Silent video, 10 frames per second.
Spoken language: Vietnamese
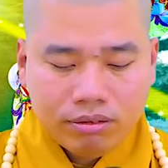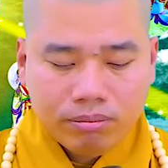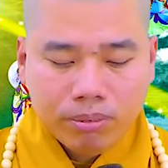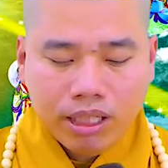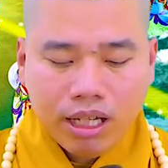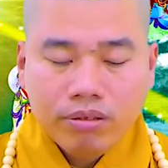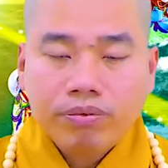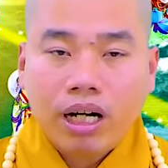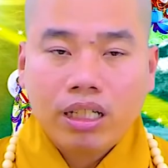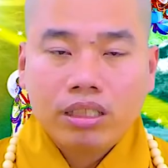mình lễ
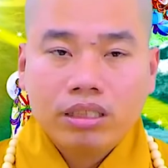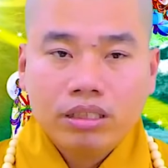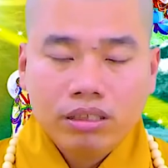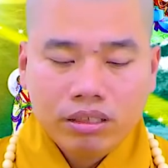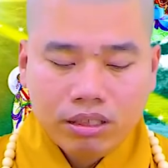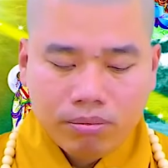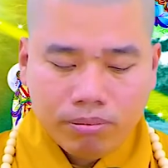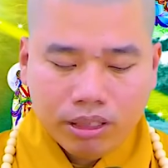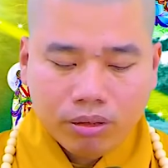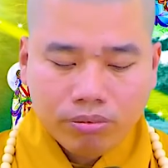phật
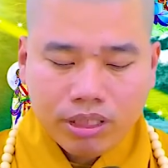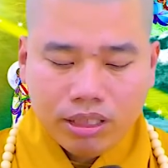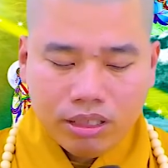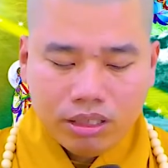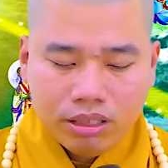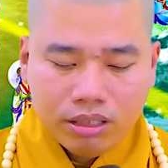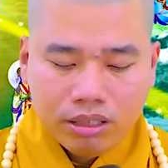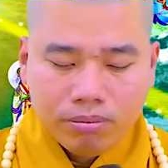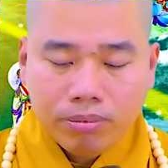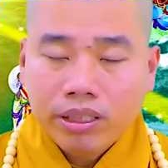mình tụng kinh
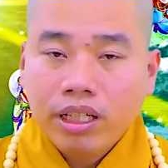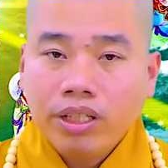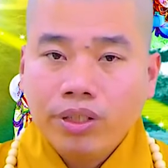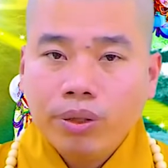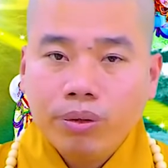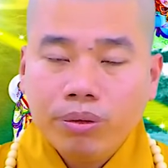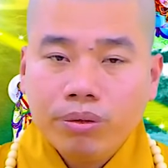mình trì chú